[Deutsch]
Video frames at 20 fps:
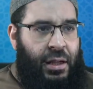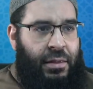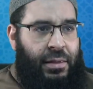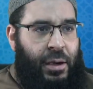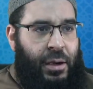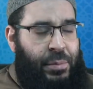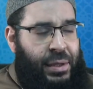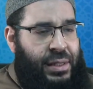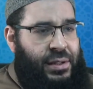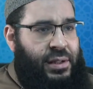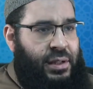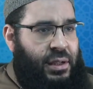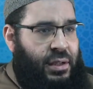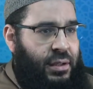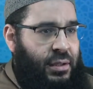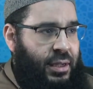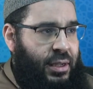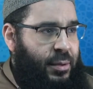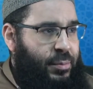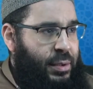damit
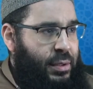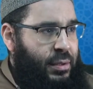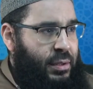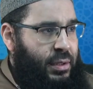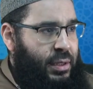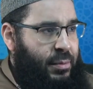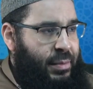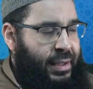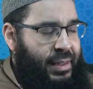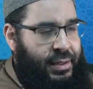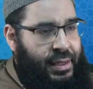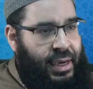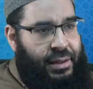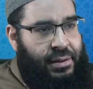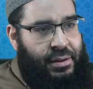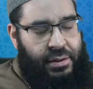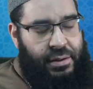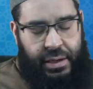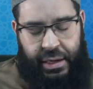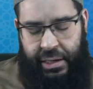sie eben jemanden
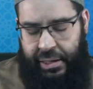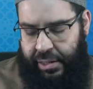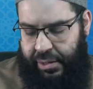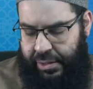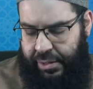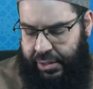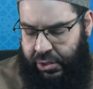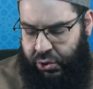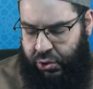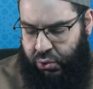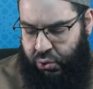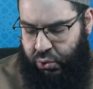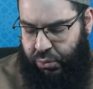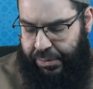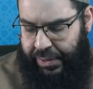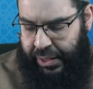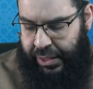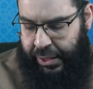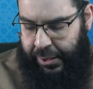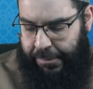hat, der sich
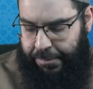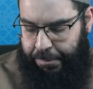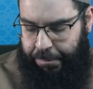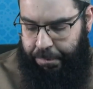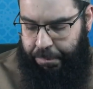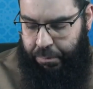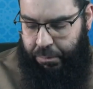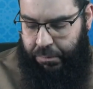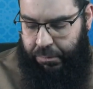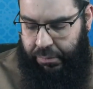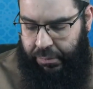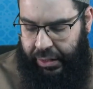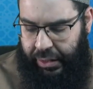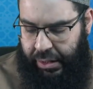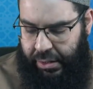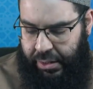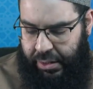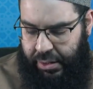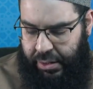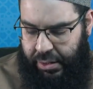um sie
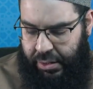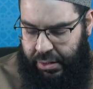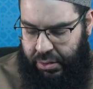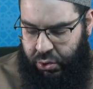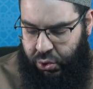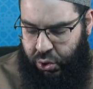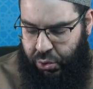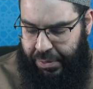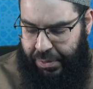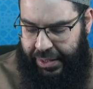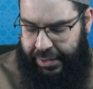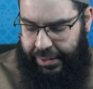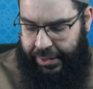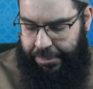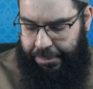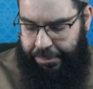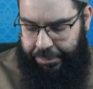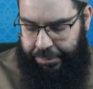äh, kümmert.